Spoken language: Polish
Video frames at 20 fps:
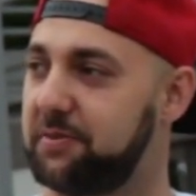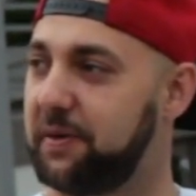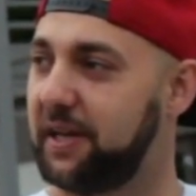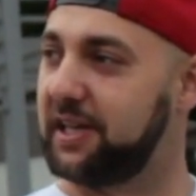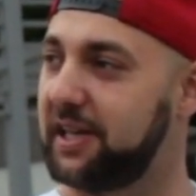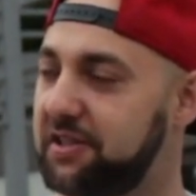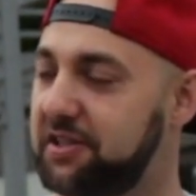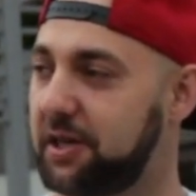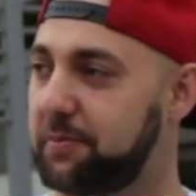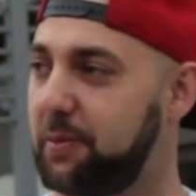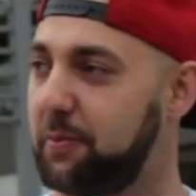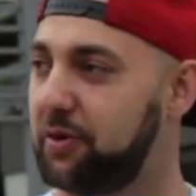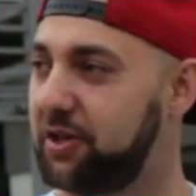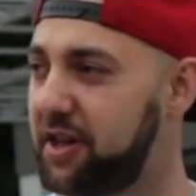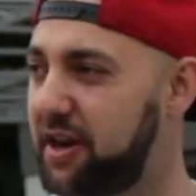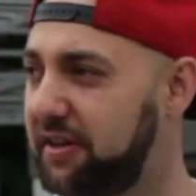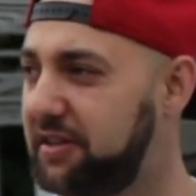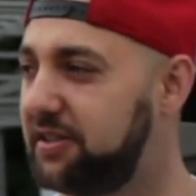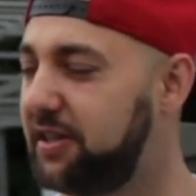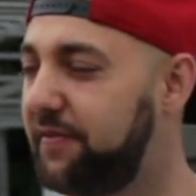zmieniać, jakby
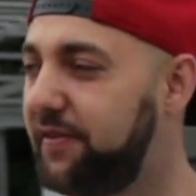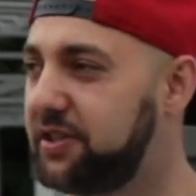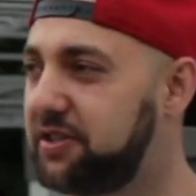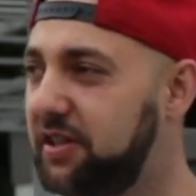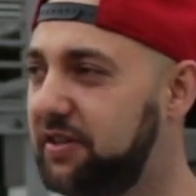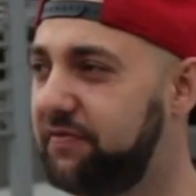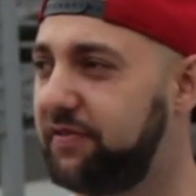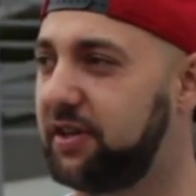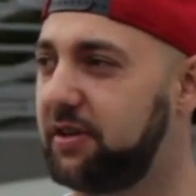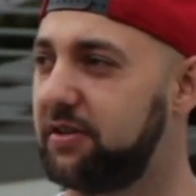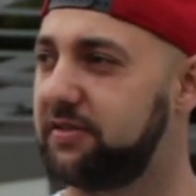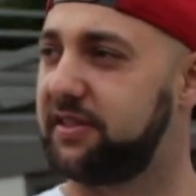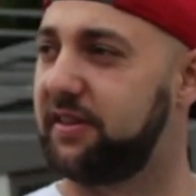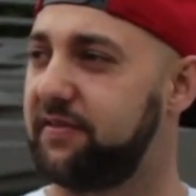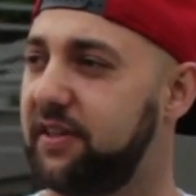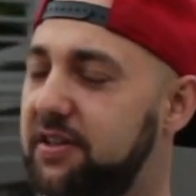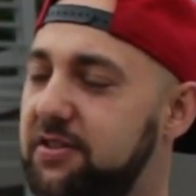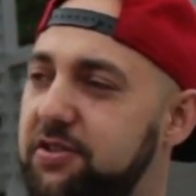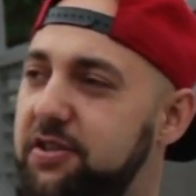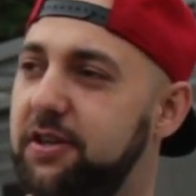modernizować ten wygląd y,
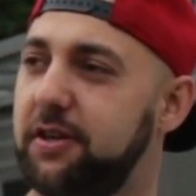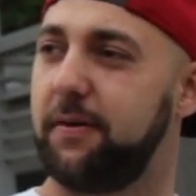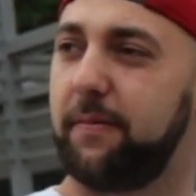zewnętrzny?